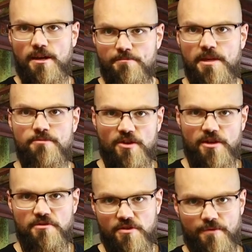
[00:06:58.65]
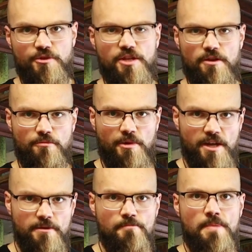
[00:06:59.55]
abnehmen, sondern in Servicestellung
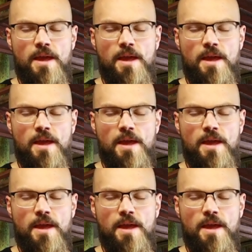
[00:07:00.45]
bringen.